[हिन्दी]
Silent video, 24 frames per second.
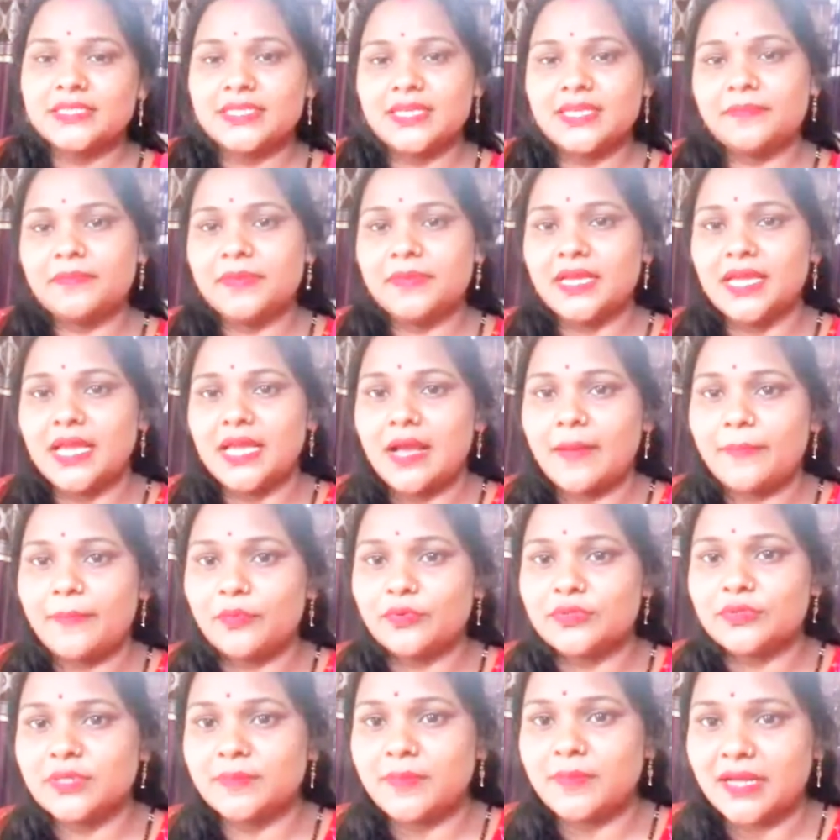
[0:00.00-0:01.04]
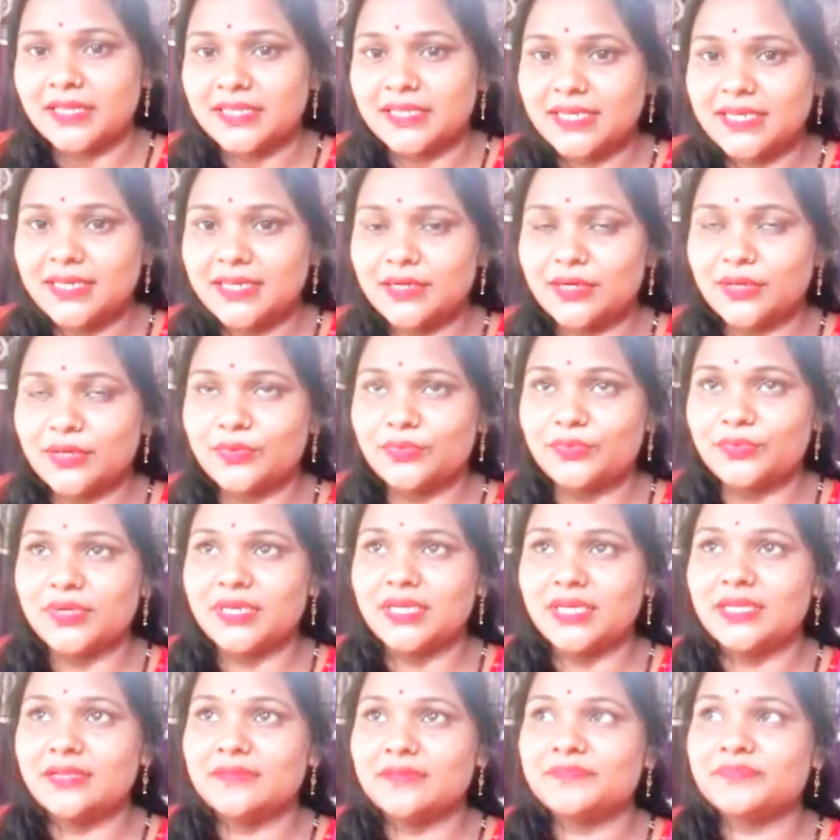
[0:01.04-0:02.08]
दिन मैं आप लोग से बातें ही
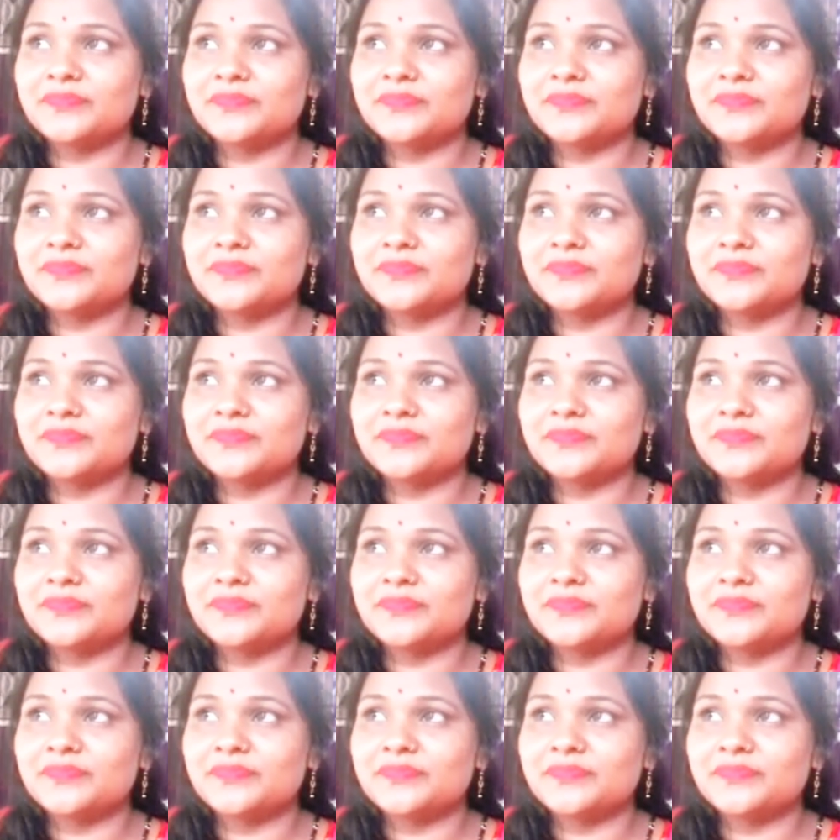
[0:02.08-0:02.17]
करूँगी